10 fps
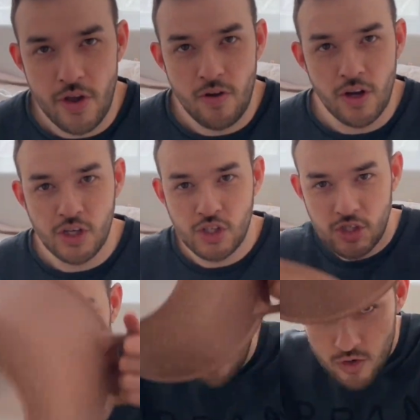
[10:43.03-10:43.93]
и
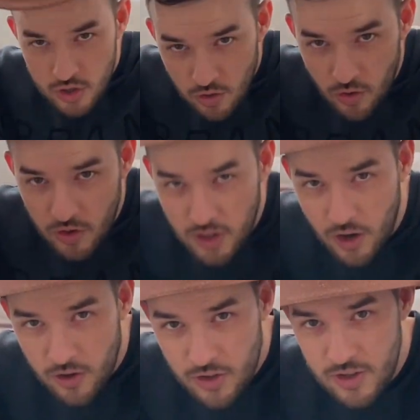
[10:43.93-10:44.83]
вообще можно его вот
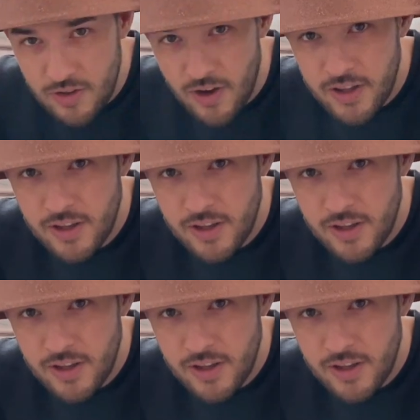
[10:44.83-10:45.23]
так вот набивать.